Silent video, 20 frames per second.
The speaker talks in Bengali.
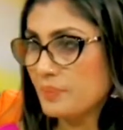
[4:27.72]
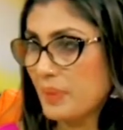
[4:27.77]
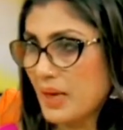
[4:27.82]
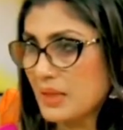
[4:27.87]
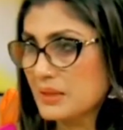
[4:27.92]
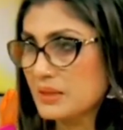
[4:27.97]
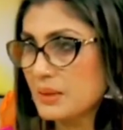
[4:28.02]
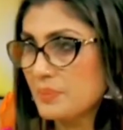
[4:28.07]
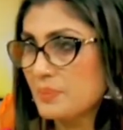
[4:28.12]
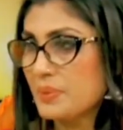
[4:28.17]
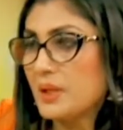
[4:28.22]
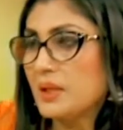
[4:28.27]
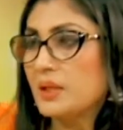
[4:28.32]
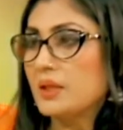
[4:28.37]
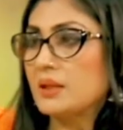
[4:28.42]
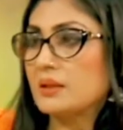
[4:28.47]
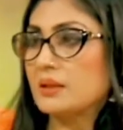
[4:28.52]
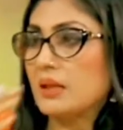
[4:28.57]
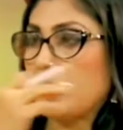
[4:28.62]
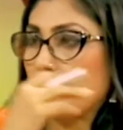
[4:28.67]
পাটা ফেলে
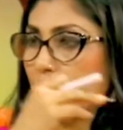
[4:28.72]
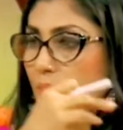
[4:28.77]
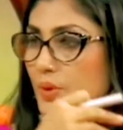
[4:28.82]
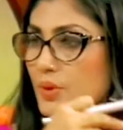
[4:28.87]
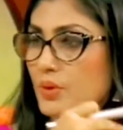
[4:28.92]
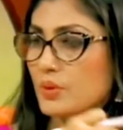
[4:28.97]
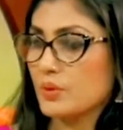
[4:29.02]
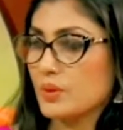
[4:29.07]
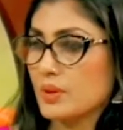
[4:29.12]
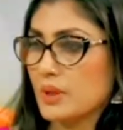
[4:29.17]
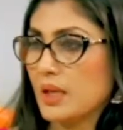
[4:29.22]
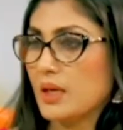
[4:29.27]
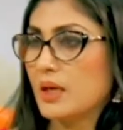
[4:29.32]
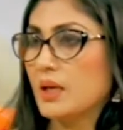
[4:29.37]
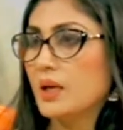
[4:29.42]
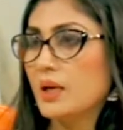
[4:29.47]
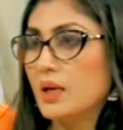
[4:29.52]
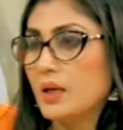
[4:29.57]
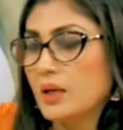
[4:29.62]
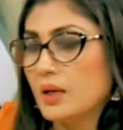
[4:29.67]
তারপর হ্যাঁ, ওঠা
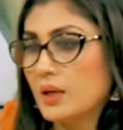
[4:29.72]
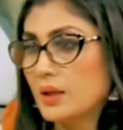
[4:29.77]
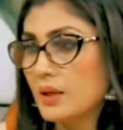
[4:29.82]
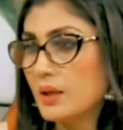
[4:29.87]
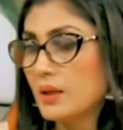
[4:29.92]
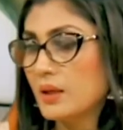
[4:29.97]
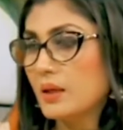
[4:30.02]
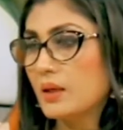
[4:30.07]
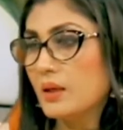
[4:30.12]
এই যে বেসিক